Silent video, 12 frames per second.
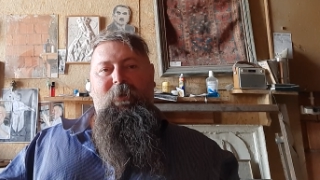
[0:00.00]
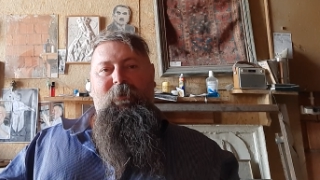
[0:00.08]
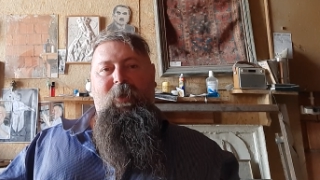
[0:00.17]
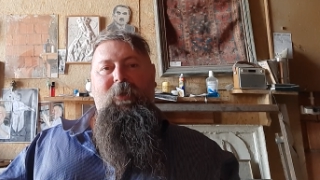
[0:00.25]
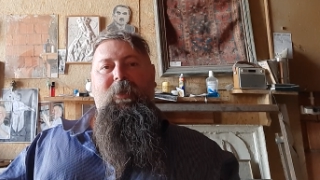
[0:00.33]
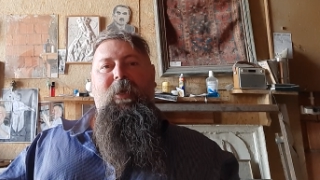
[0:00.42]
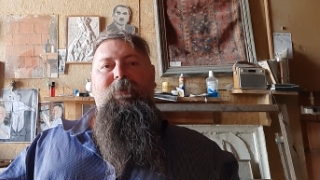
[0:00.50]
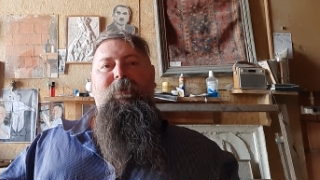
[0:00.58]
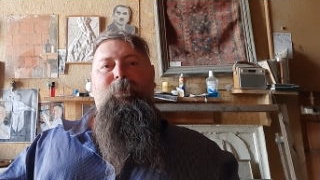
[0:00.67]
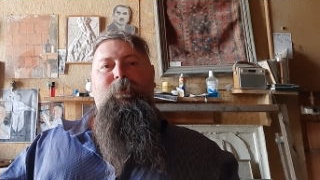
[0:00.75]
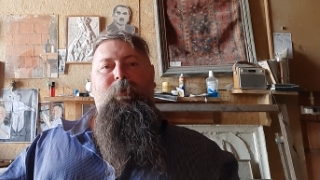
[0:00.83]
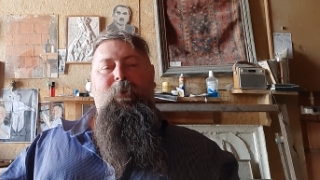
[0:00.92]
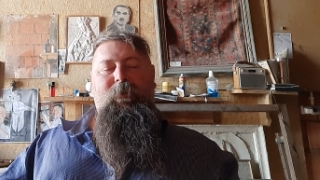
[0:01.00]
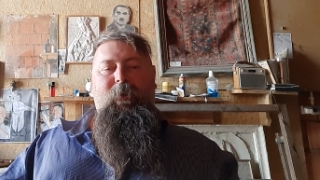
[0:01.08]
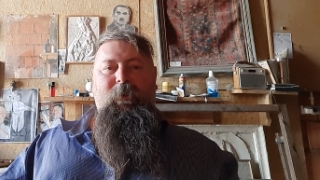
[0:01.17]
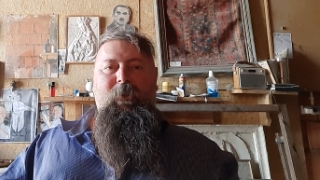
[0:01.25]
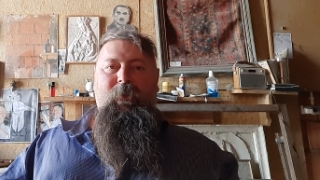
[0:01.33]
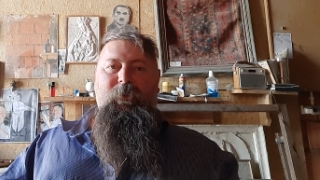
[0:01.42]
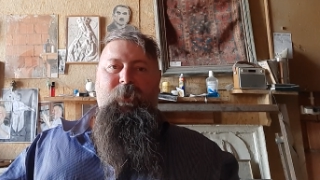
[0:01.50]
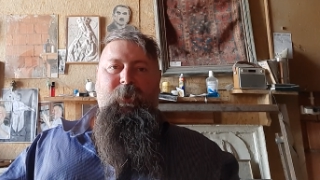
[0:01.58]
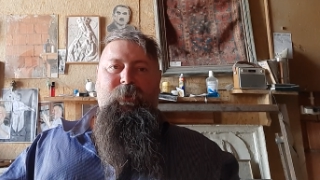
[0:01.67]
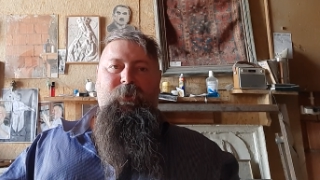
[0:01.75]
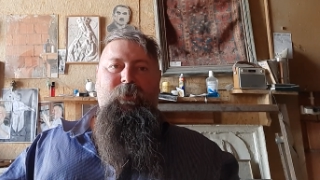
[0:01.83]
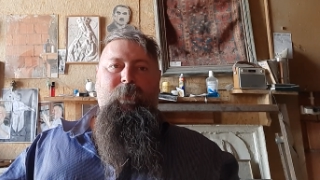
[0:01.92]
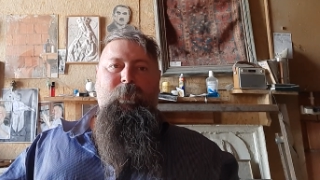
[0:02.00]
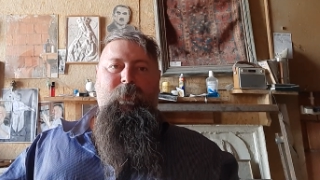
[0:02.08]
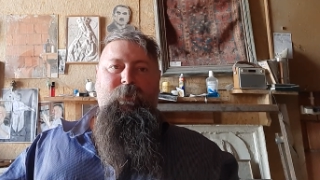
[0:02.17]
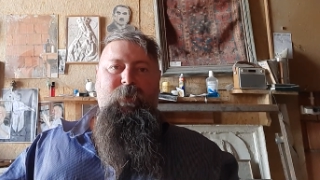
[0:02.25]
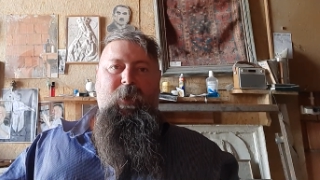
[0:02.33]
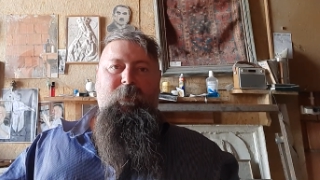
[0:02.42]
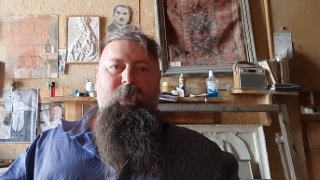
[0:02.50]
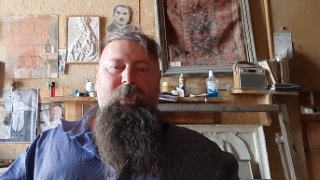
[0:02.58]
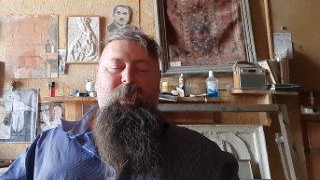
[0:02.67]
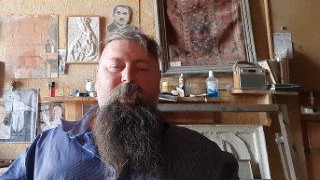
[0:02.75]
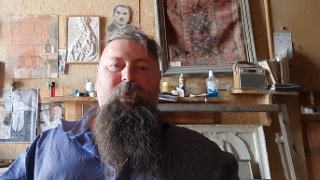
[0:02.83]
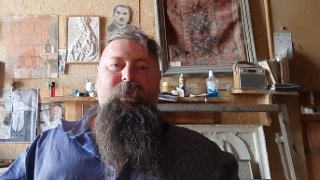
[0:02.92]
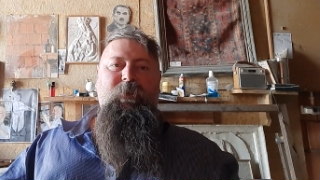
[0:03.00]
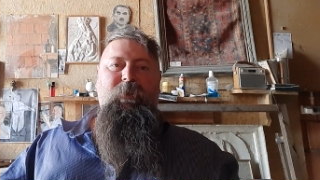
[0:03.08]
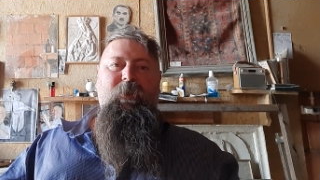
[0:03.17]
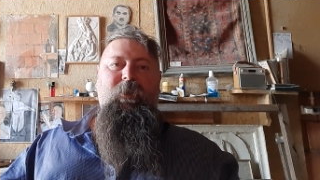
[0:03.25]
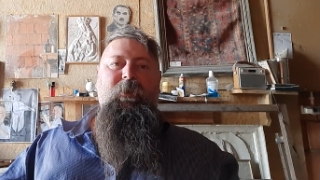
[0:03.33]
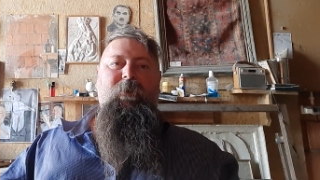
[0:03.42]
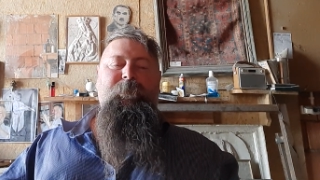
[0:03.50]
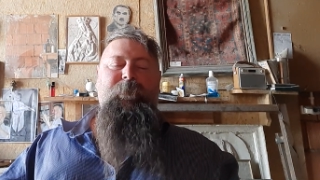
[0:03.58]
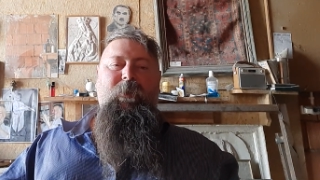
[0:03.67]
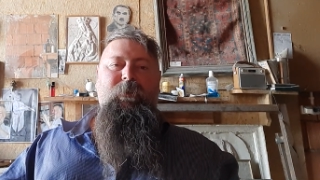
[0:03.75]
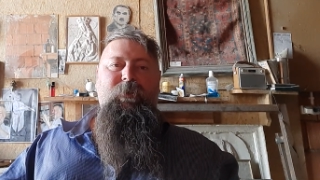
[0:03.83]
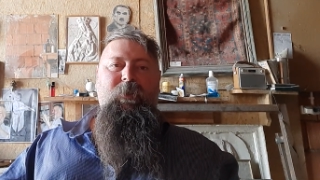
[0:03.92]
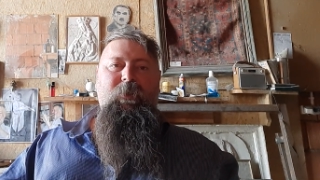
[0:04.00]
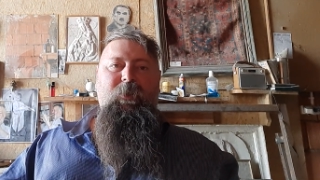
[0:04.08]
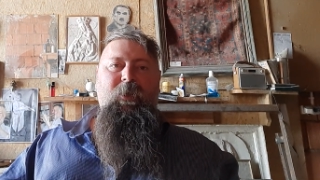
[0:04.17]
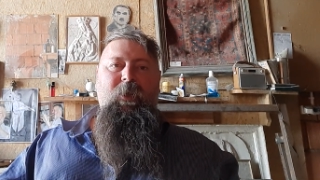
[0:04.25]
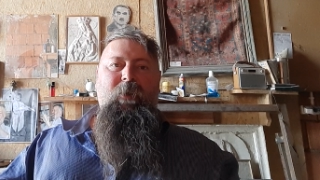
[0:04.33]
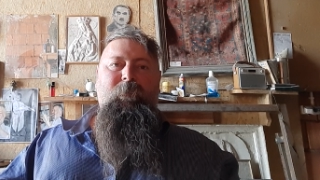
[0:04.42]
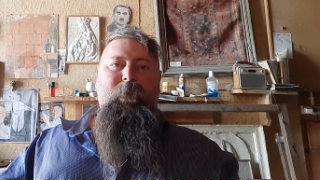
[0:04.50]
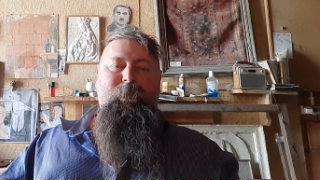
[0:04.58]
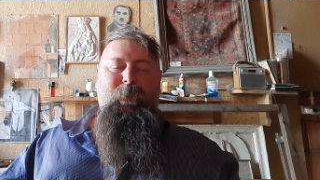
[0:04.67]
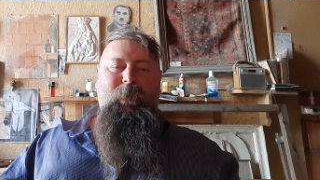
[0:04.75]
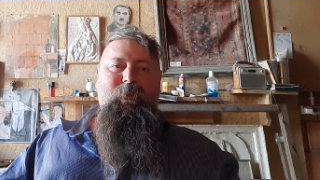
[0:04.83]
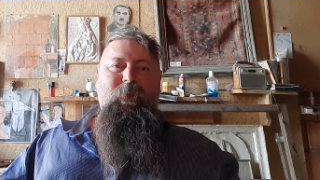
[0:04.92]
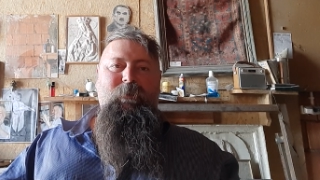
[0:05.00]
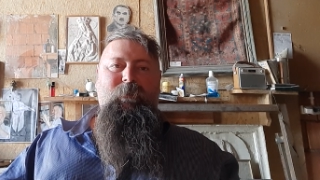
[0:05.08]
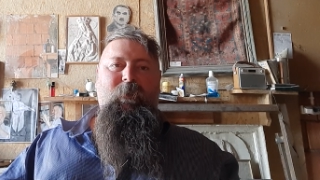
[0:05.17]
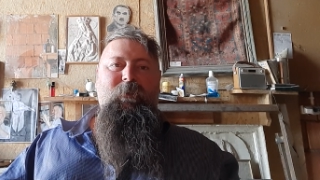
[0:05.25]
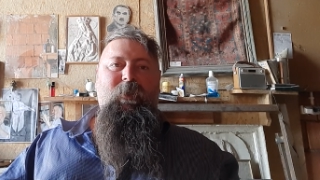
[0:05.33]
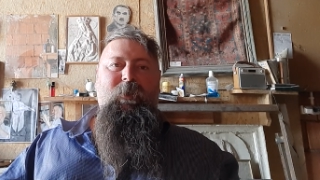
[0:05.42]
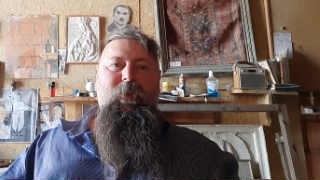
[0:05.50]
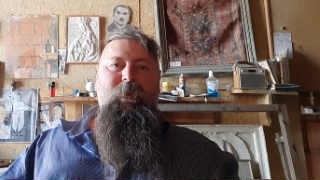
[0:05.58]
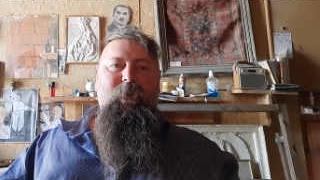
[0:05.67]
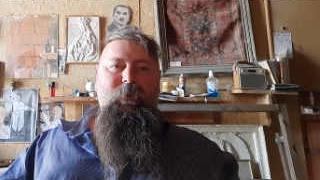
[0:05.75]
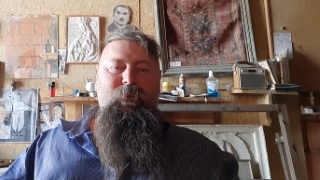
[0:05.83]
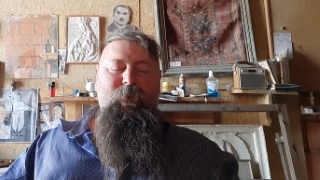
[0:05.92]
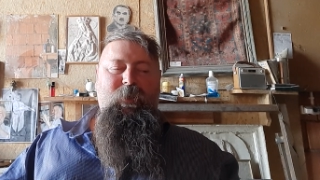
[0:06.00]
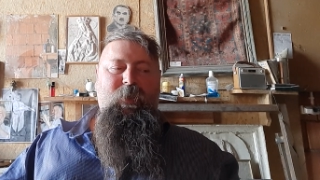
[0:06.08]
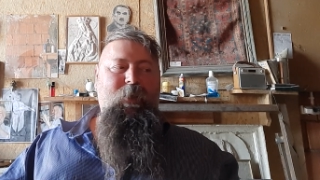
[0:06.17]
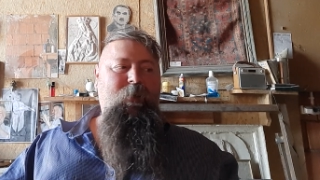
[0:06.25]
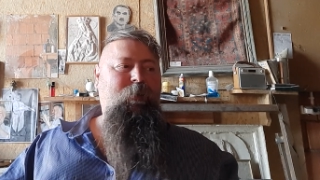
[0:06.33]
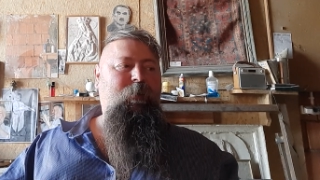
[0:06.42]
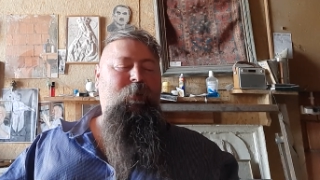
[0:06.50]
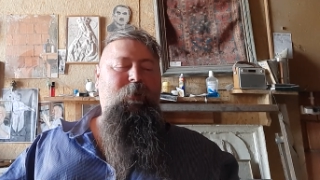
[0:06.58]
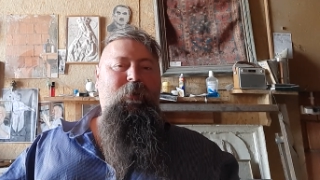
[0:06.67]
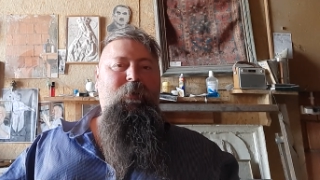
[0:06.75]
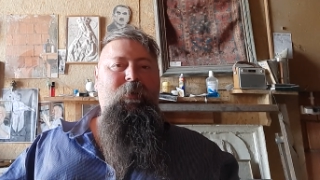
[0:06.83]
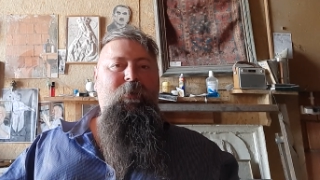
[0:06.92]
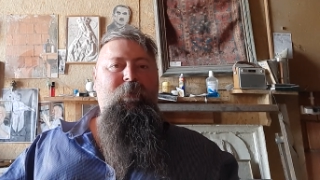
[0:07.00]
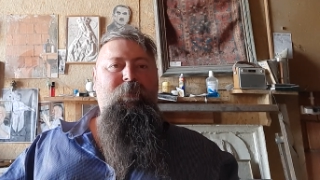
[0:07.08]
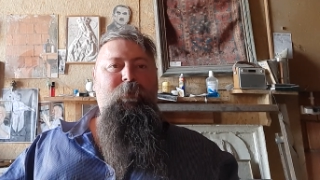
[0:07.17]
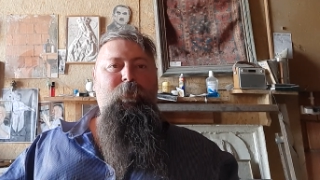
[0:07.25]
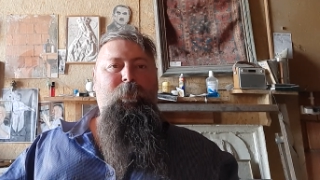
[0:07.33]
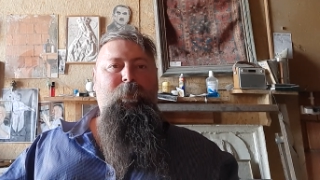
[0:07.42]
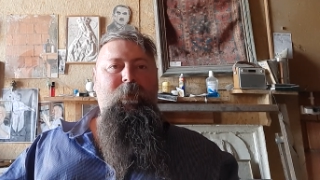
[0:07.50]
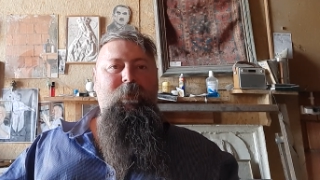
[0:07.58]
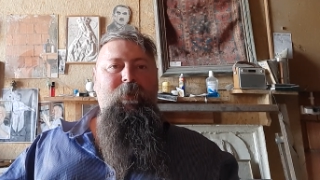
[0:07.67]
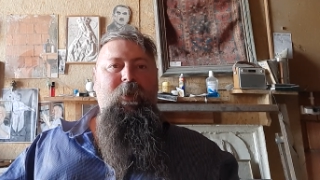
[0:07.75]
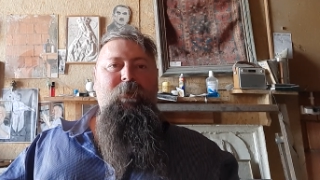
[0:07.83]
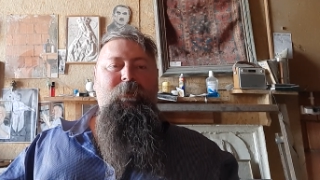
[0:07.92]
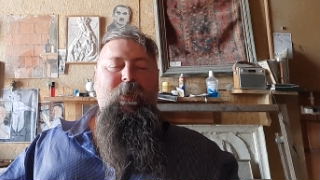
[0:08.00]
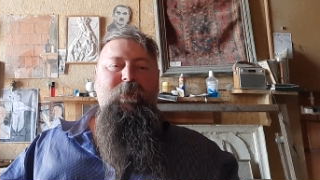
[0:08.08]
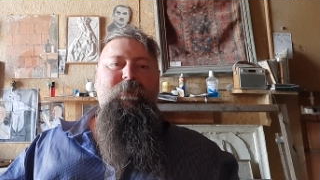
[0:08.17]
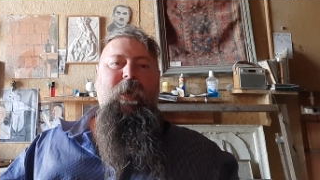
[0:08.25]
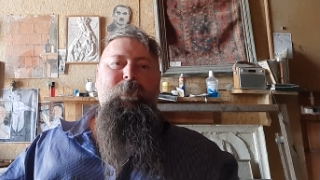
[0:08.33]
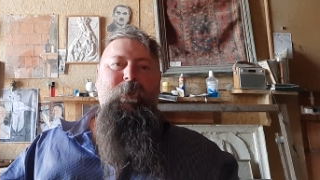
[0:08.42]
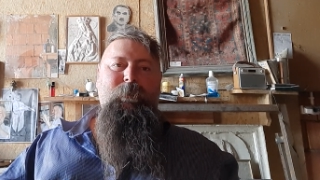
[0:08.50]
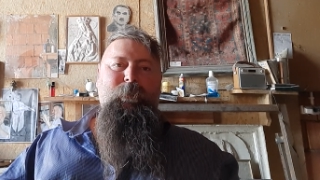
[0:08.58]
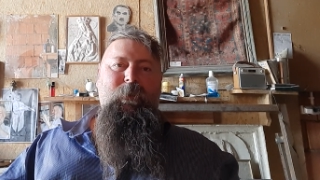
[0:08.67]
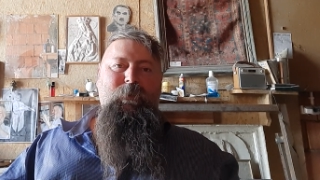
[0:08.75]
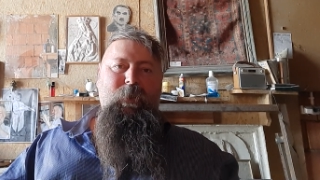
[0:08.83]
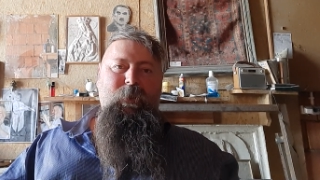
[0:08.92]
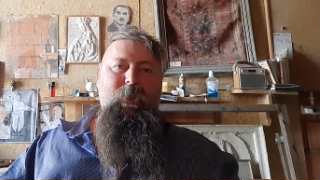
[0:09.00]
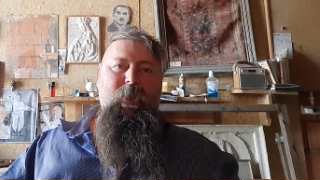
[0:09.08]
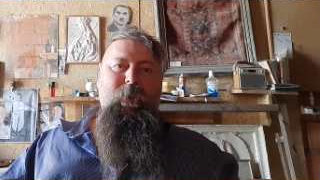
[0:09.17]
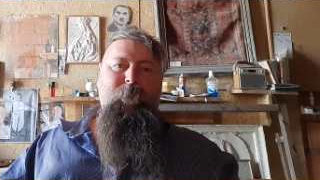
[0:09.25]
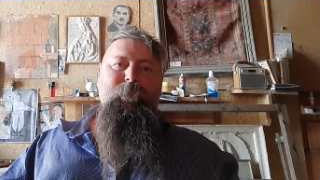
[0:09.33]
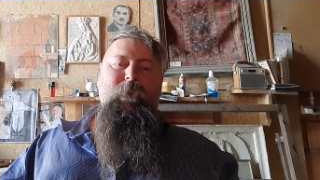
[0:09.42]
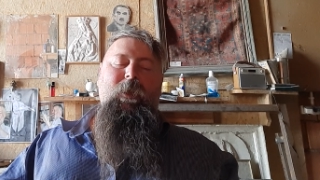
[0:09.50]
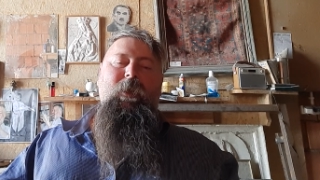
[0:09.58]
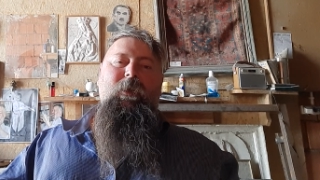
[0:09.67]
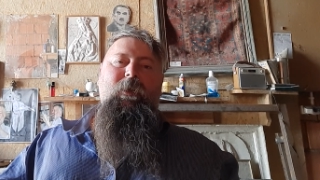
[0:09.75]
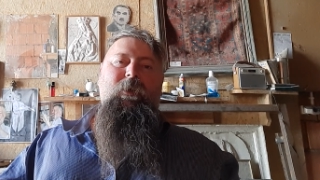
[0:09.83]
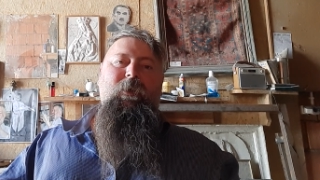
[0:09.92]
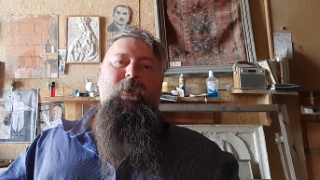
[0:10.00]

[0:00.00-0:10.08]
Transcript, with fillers: no i nie jest to przyłączone do sieci, żeby grzało. No to czyli, czyli bezpieczeństwo energetyczne yy, według PiS to jest zabezpieczenie e,